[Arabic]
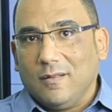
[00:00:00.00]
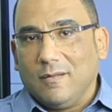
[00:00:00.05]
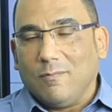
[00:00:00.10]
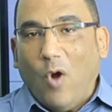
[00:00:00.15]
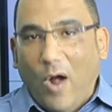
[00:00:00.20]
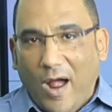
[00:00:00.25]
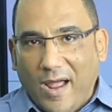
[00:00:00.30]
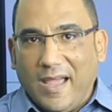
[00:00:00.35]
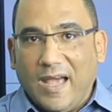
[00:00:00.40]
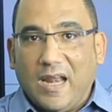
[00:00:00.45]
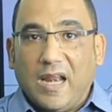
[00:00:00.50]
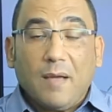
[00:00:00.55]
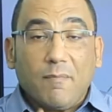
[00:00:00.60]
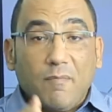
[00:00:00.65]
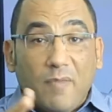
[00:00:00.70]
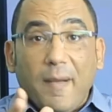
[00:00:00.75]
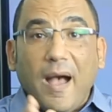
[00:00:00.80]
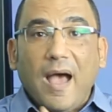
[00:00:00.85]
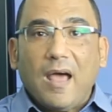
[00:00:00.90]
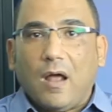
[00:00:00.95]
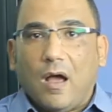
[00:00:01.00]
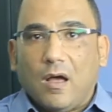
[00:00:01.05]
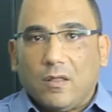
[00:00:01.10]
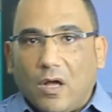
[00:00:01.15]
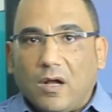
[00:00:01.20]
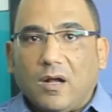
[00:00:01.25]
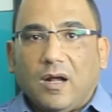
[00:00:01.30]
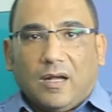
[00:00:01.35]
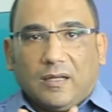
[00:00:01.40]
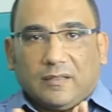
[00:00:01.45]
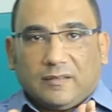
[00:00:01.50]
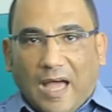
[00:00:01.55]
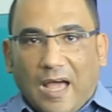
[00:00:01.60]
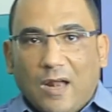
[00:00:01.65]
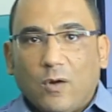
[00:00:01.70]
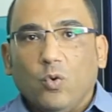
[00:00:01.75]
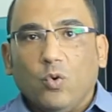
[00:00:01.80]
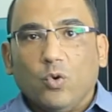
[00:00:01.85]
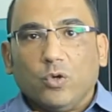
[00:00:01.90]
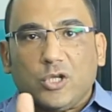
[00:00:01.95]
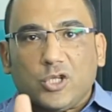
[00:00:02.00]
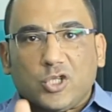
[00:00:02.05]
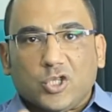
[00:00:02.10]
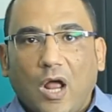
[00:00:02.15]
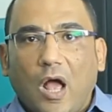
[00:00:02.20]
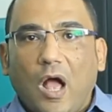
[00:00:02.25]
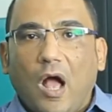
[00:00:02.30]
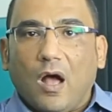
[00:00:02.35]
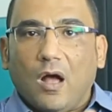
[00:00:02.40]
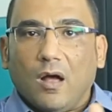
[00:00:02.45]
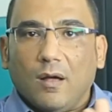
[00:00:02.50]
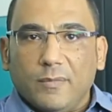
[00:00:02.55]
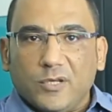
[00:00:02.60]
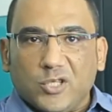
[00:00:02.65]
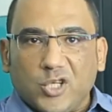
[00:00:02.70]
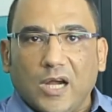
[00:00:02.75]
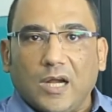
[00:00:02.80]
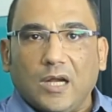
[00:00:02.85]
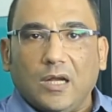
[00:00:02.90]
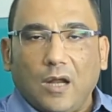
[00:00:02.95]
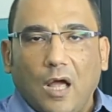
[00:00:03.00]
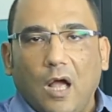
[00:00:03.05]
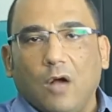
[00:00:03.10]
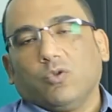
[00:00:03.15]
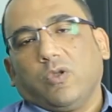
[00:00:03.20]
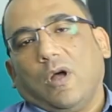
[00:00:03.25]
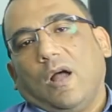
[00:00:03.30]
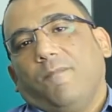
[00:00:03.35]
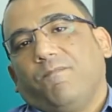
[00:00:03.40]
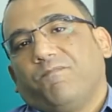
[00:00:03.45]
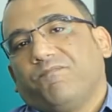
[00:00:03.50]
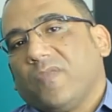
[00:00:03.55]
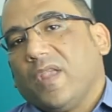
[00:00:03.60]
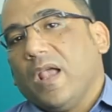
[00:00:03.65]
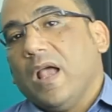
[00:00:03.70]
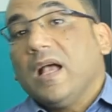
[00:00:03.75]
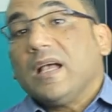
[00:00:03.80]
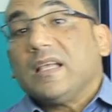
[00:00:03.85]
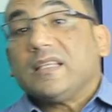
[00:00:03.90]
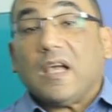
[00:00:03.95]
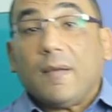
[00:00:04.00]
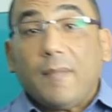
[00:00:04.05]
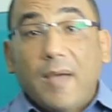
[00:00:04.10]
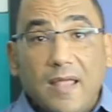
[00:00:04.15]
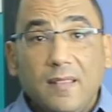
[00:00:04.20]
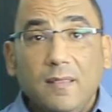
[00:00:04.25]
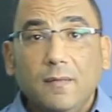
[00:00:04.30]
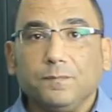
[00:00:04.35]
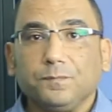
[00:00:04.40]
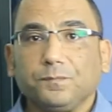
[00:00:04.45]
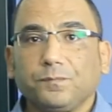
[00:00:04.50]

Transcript: معينة بمعنى أدق تعالوا نشرحها بشكل أوضح زمان